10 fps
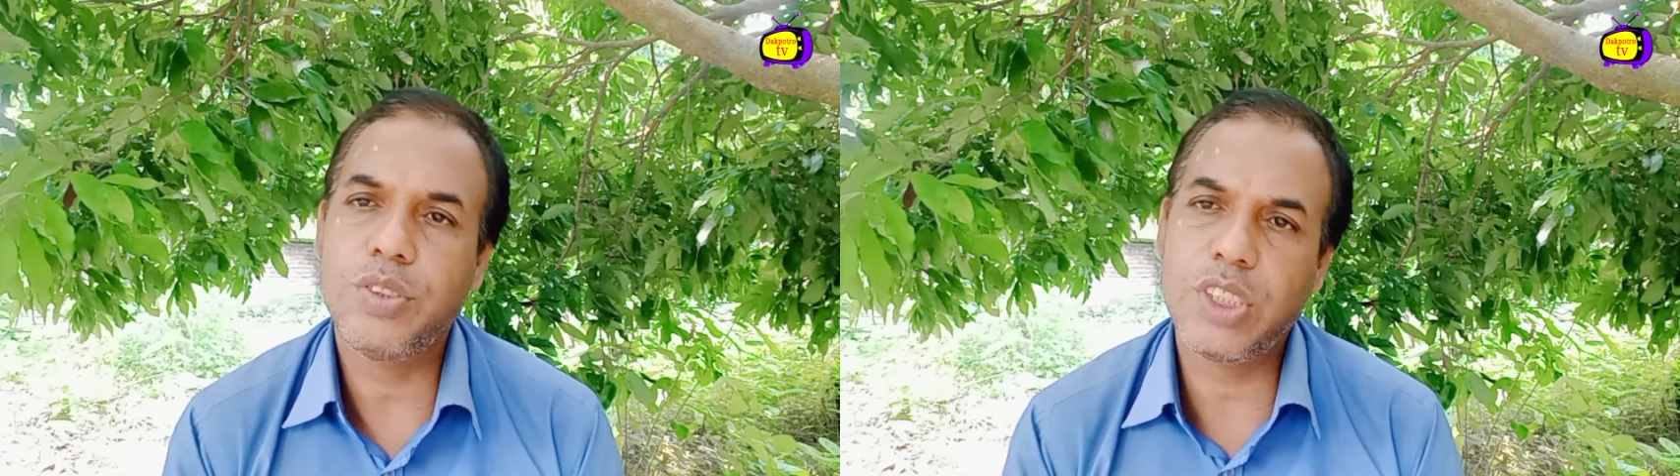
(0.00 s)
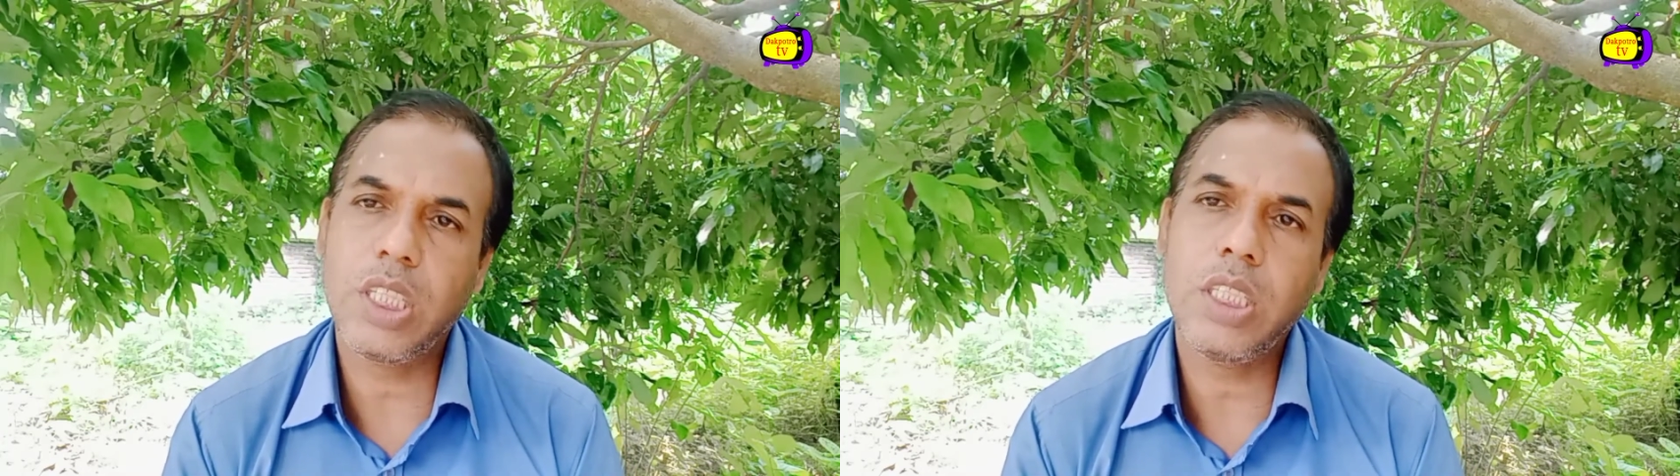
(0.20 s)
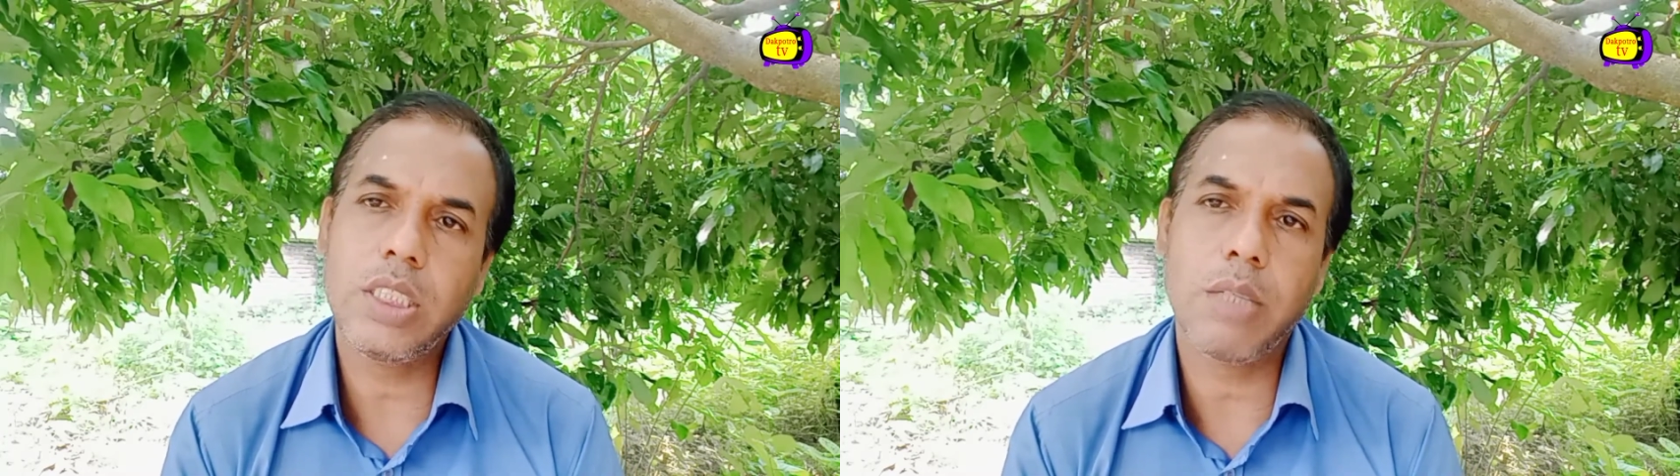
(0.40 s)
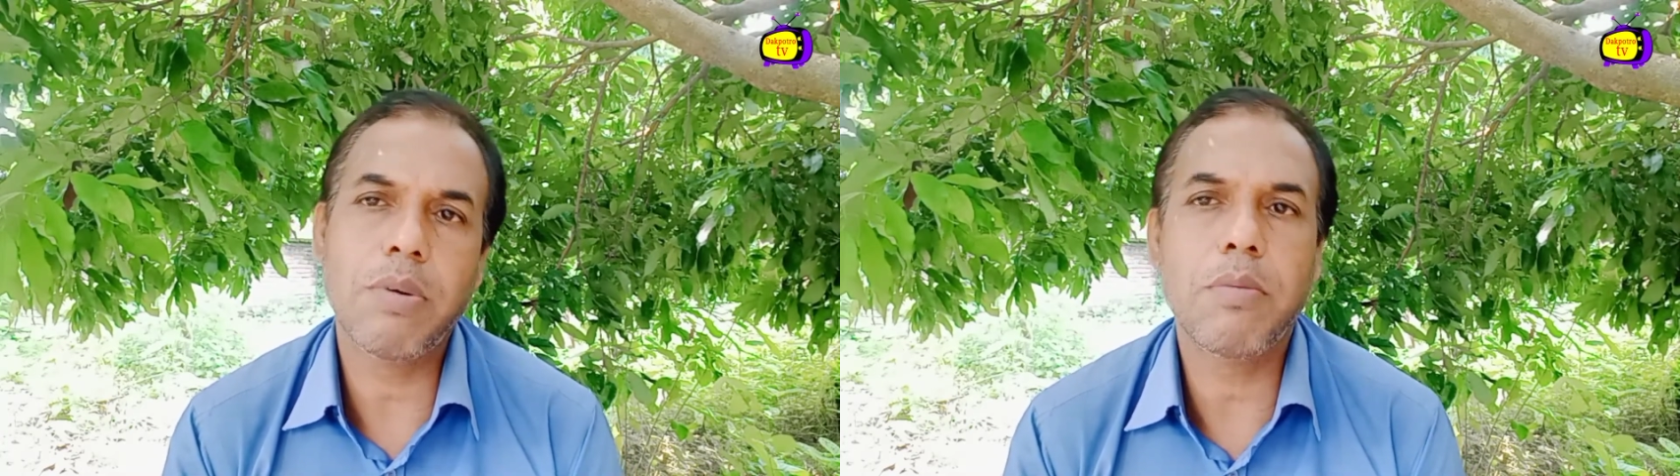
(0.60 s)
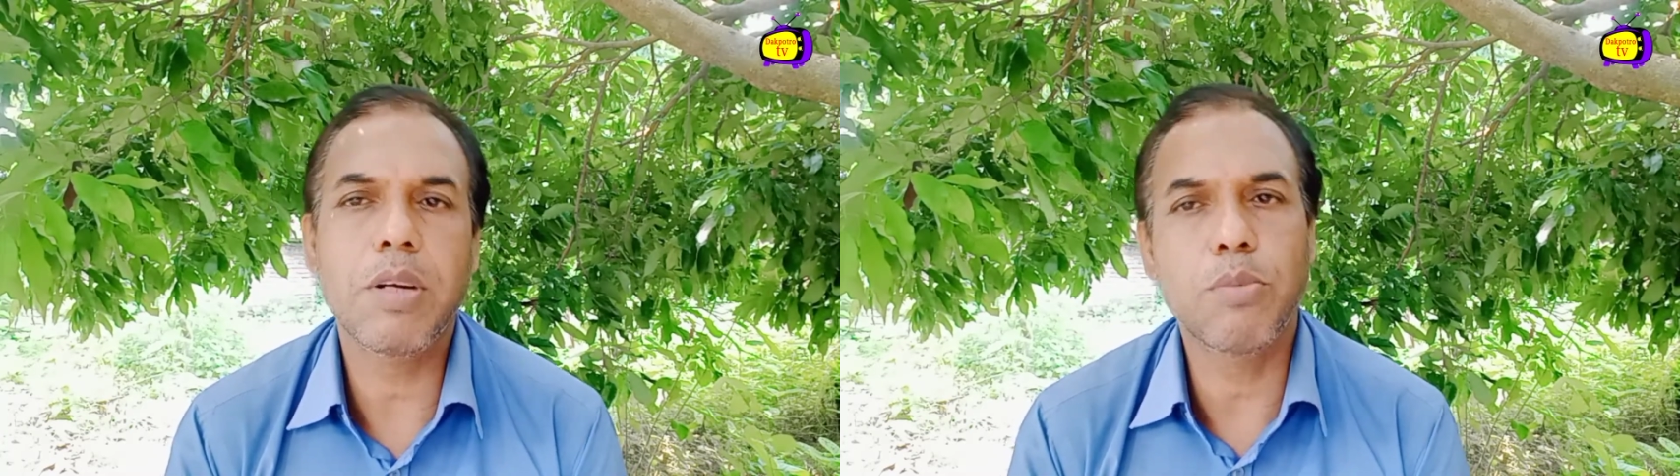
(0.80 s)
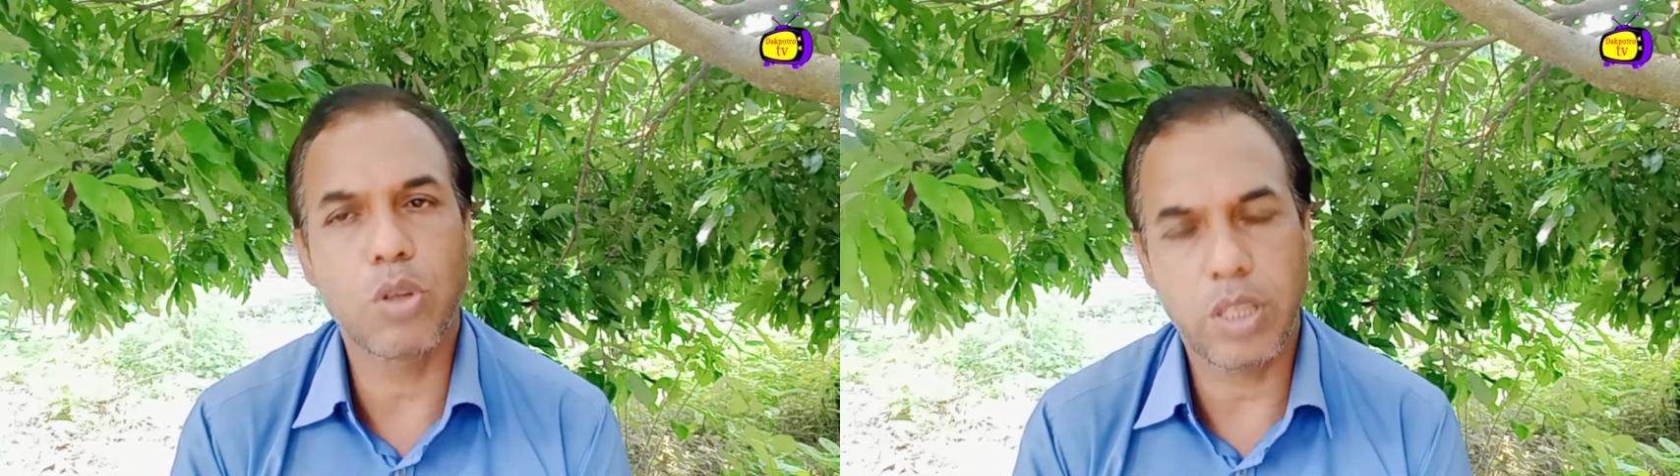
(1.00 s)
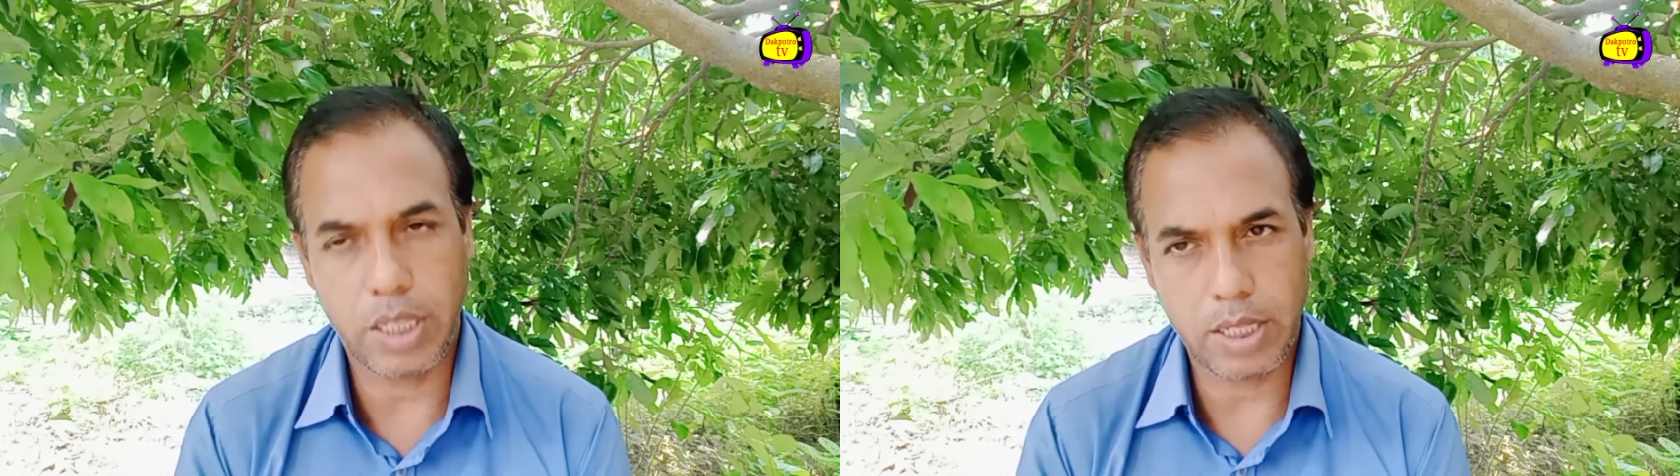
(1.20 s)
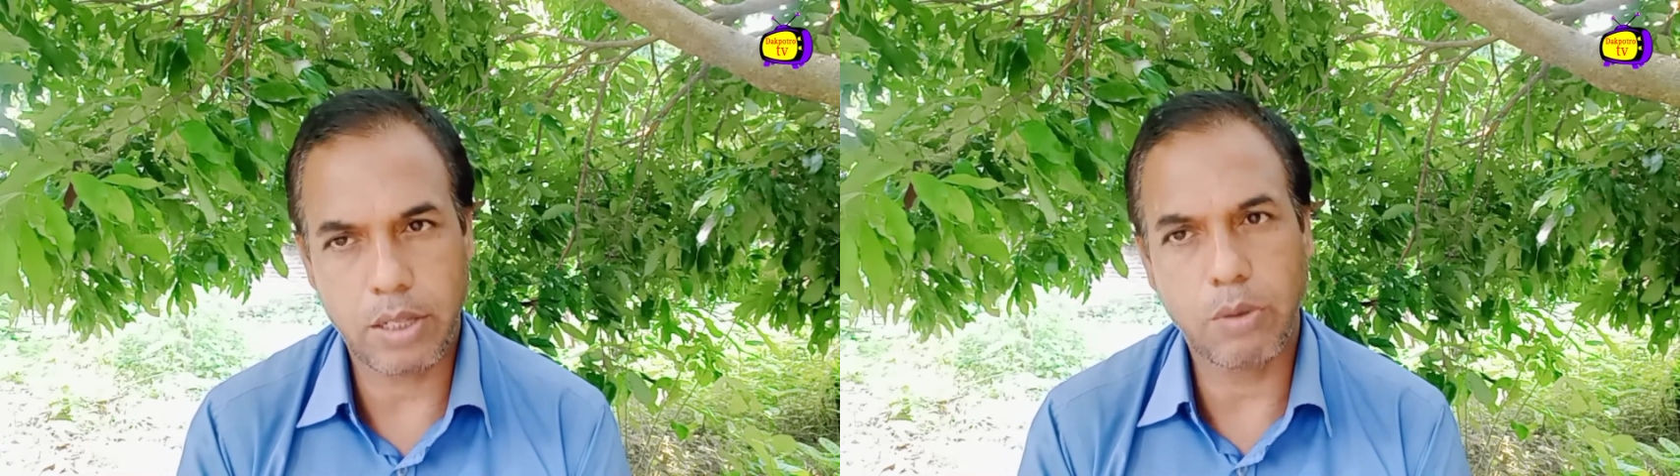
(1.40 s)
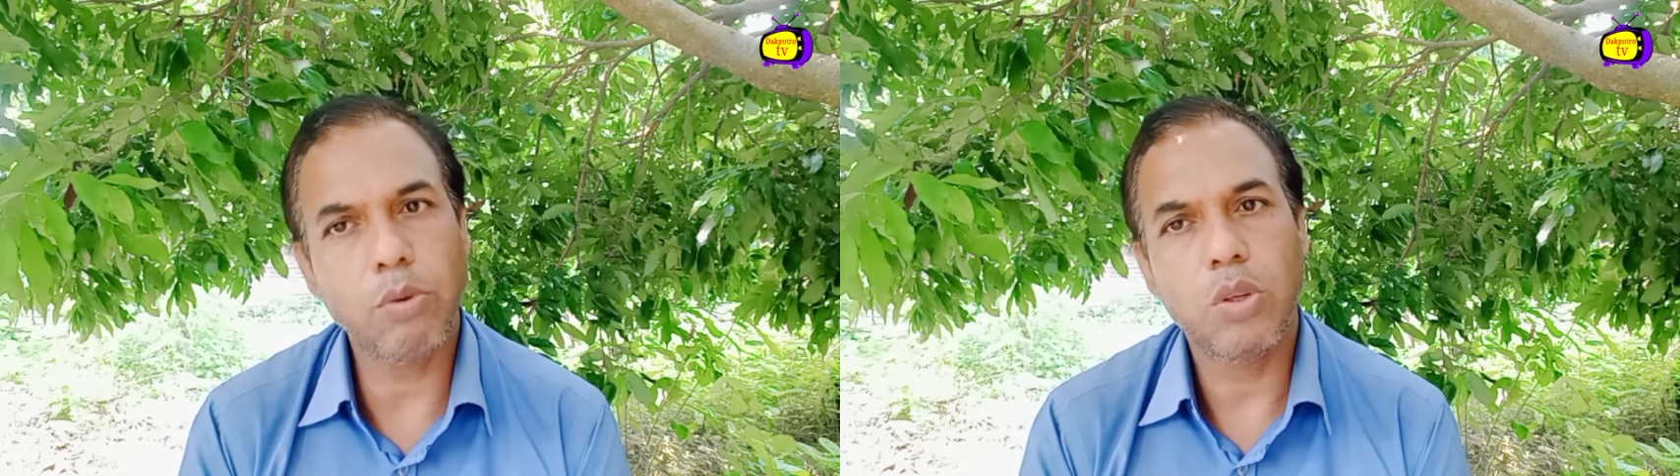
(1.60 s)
যে যেভাবেই বলি না কেন